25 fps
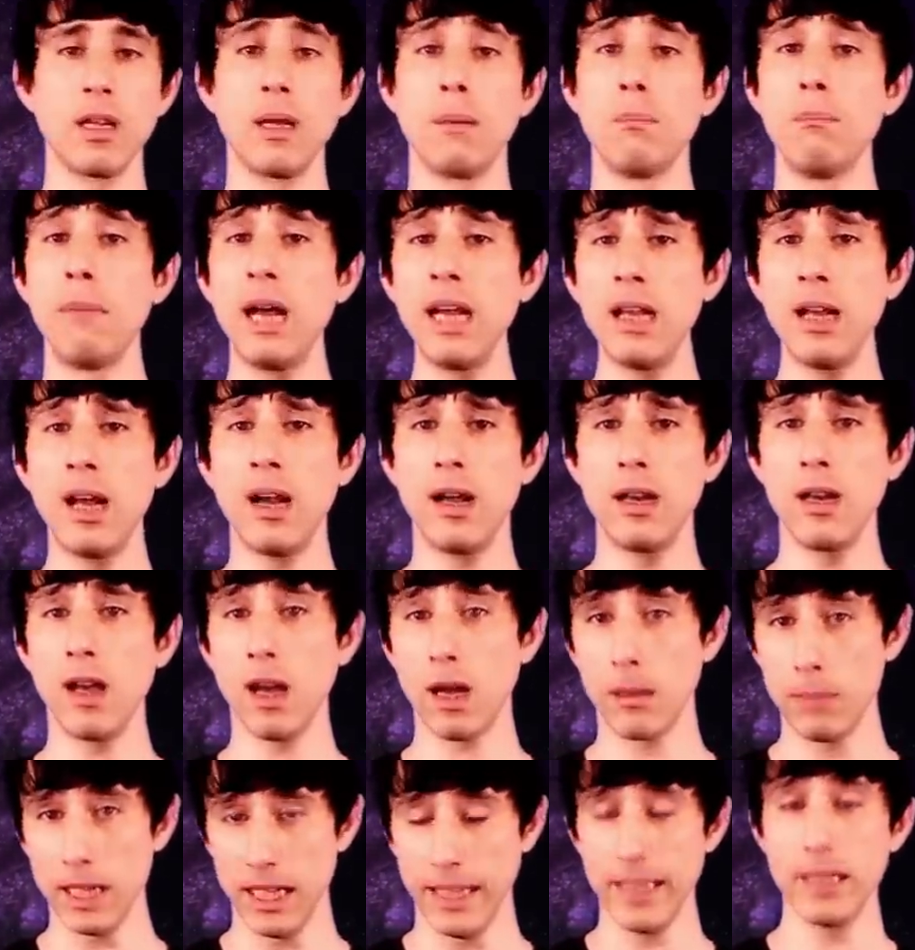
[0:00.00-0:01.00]
ما لها
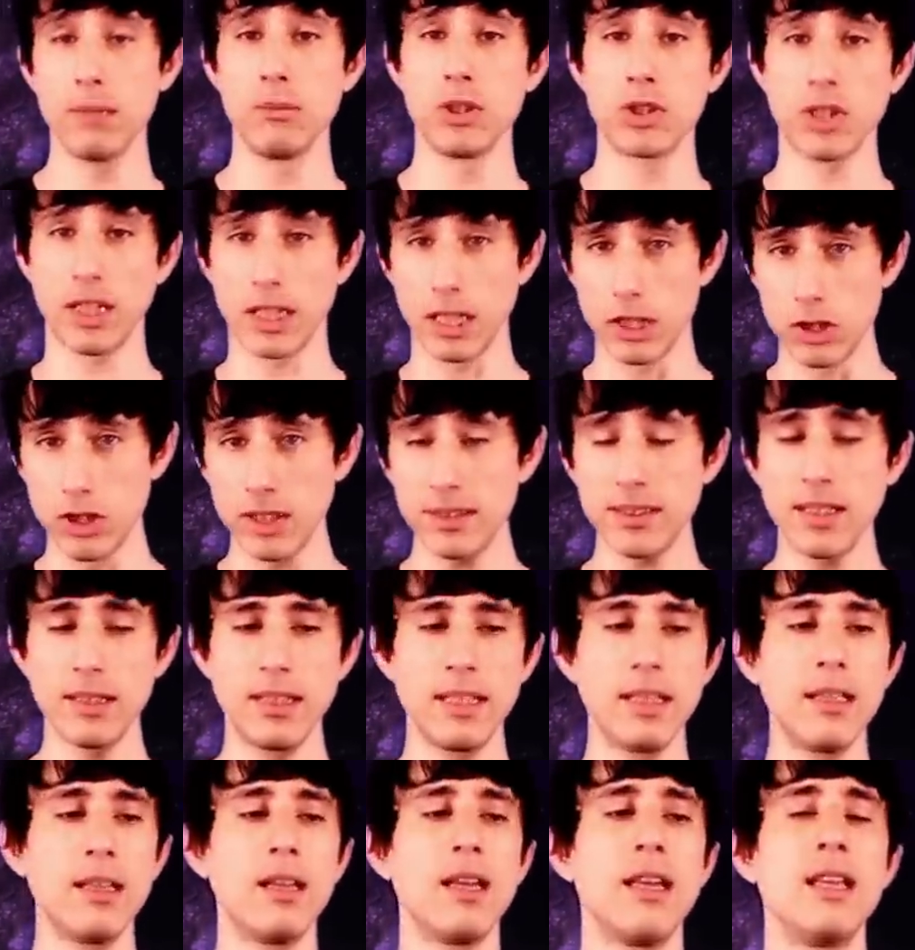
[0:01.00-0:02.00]
علاقه بالعين بشكل جسدي